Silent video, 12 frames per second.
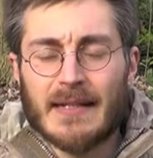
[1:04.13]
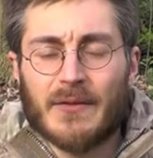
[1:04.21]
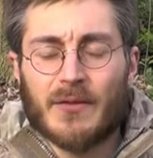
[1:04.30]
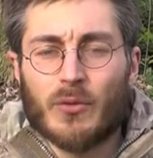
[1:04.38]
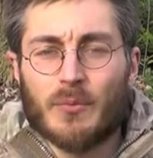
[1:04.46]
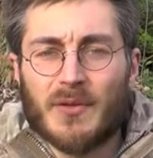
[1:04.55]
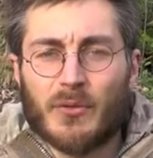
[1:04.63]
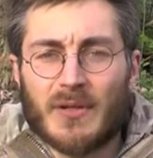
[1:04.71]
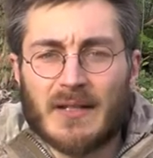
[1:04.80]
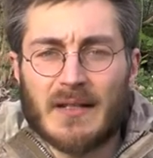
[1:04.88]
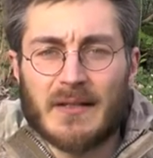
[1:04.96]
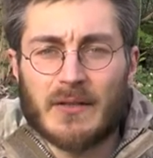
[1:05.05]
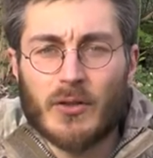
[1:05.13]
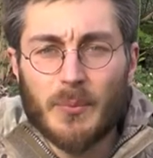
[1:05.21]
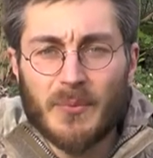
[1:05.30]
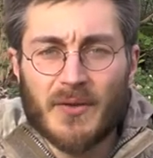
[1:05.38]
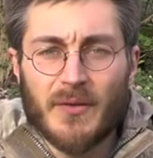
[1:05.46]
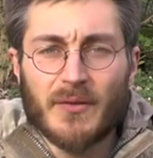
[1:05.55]
also um die sogenannte
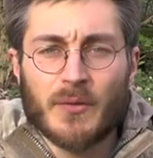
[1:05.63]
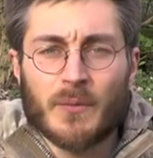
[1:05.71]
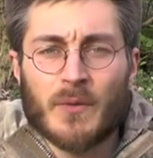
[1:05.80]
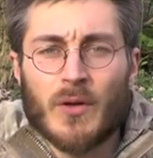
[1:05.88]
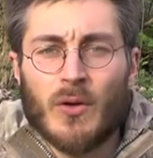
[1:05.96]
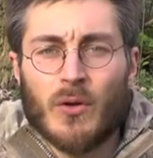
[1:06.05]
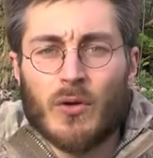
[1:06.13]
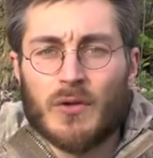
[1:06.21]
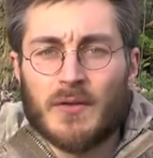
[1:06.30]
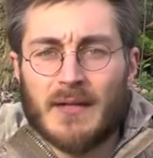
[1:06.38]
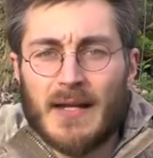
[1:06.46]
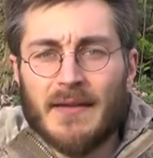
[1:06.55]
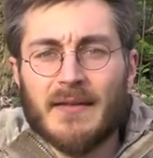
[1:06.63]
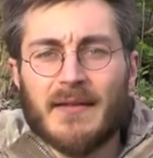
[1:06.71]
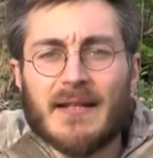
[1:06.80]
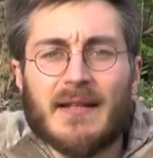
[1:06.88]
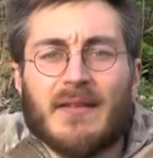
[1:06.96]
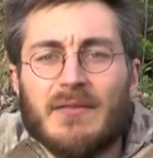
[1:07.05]
Krypsis und da ist es
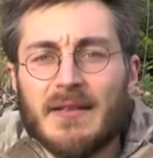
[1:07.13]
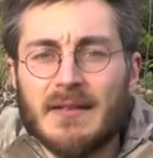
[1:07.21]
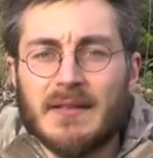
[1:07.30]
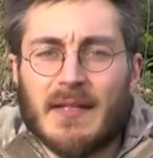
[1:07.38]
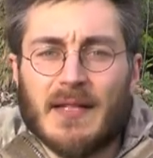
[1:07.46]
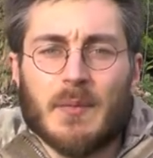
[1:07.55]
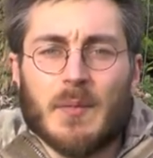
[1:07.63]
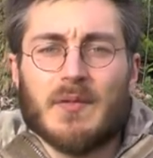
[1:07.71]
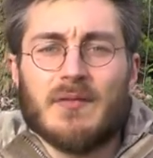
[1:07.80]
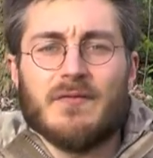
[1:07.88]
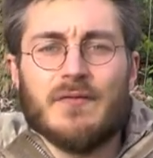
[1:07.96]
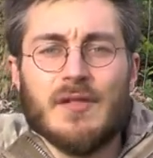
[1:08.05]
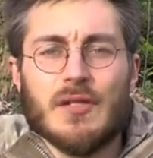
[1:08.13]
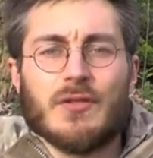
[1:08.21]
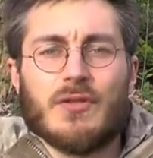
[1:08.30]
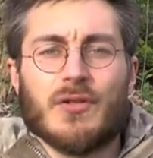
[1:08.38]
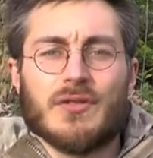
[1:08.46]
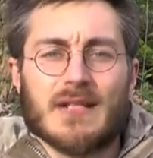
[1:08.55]
ganz wichtig, dass man mit vielen
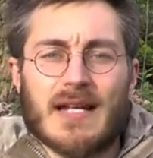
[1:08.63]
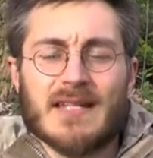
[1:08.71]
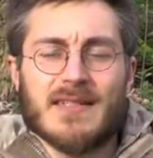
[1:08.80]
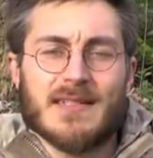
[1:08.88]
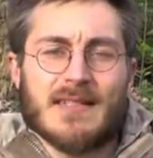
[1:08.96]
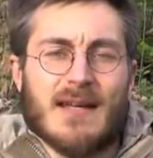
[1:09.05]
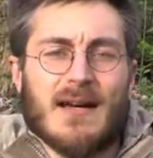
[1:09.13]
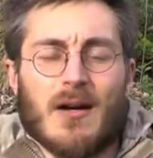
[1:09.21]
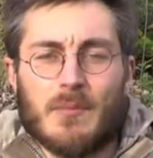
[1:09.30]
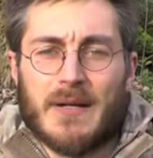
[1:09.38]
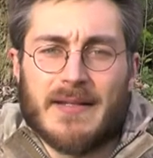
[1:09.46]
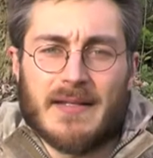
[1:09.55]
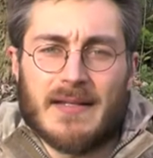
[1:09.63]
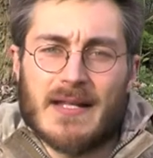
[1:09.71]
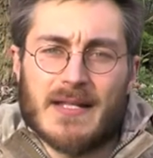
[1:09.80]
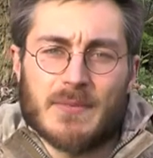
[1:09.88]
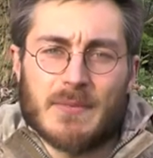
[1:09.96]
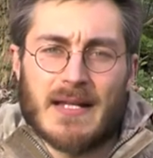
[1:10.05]
Kontrasten arbeitet.
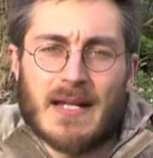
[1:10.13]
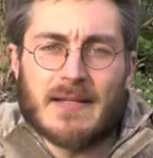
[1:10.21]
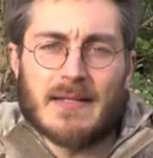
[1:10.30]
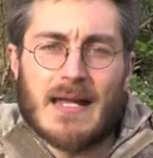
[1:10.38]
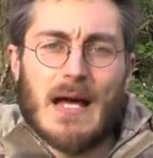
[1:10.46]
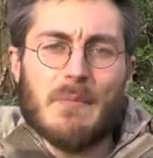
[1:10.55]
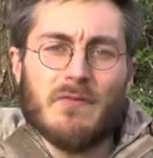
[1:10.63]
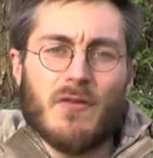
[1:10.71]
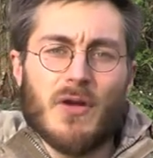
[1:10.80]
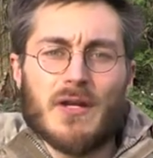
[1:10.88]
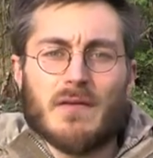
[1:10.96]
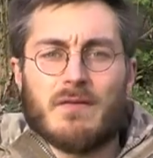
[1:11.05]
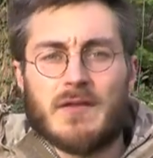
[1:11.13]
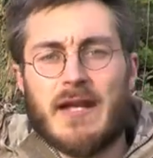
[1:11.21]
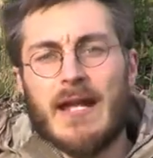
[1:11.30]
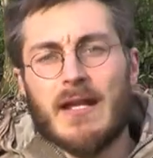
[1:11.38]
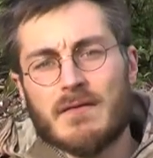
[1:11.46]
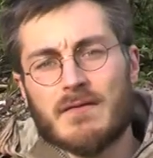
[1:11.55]
Also man hat eine Abfolge von
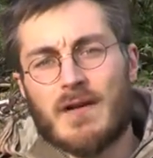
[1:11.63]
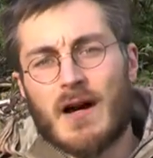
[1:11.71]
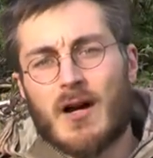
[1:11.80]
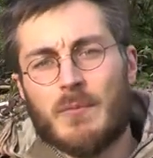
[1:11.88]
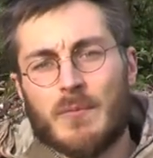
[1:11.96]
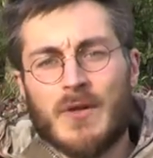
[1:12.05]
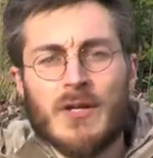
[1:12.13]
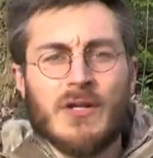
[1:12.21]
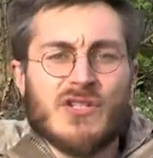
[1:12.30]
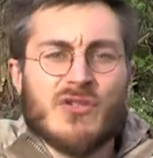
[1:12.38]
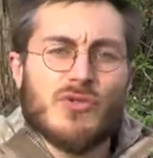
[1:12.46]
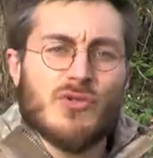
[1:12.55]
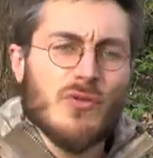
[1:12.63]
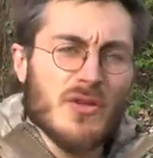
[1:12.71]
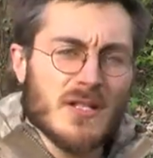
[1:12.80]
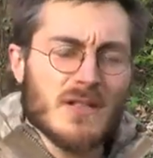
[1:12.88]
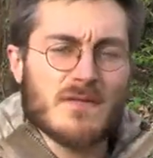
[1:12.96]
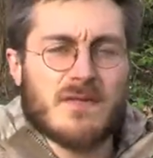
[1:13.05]
hellen Farben zu
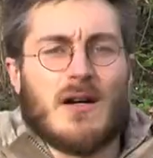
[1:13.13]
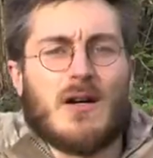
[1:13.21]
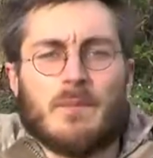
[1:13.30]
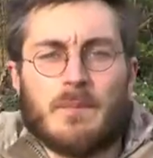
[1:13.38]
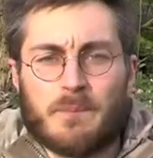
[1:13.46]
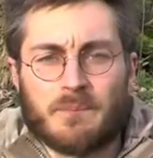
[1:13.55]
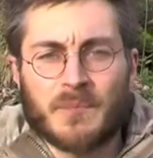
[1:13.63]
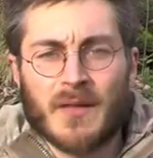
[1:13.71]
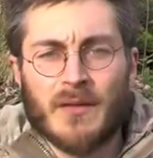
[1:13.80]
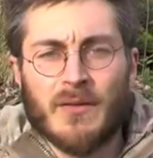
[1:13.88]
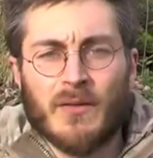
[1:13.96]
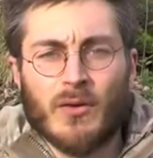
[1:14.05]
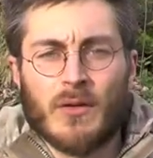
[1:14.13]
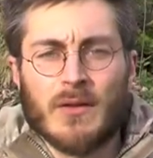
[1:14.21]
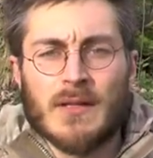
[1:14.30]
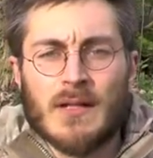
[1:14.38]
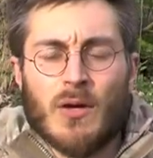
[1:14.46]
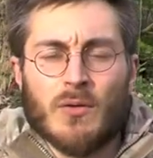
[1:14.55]
dunklen Farben. So,
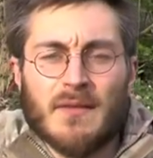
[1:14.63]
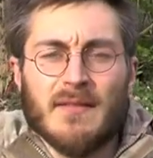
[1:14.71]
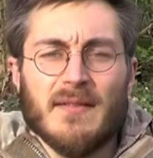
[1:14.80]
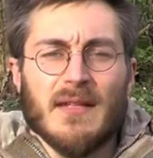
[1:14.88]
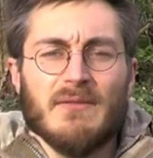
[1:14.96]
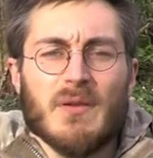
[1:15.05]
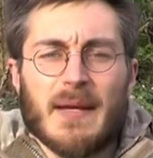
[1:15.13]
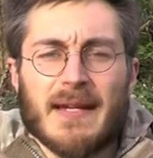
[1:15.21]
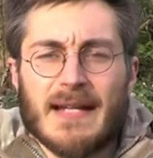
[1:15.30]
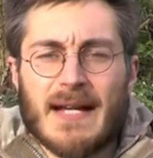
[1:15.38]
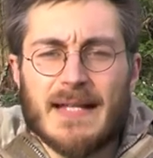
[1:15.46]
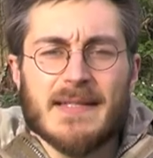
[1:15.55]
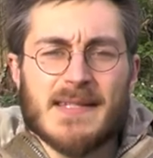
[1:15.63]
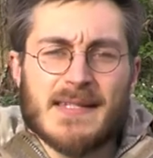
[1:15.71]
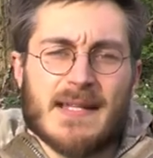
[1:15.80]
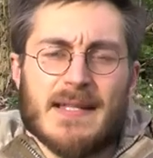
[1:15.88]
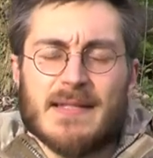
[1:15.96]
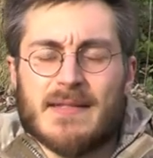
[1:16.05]
und das sehen wir bei ganz,
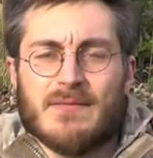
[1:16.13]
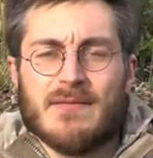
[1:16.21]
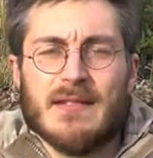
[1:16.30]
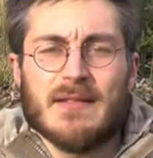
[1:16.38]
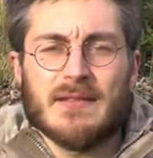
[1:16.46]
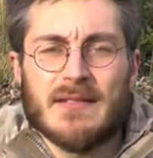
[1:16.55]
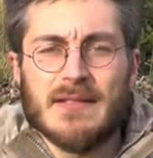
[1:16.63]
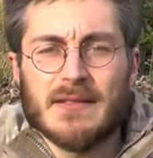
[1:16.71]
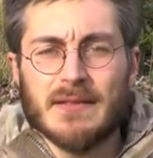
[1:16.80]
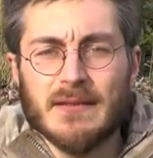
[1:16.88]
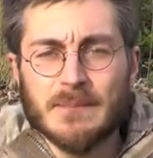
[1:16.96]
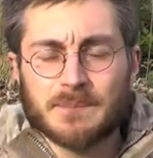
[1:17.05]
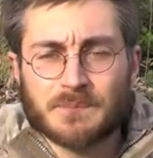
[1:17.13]
ganz vielen Tieren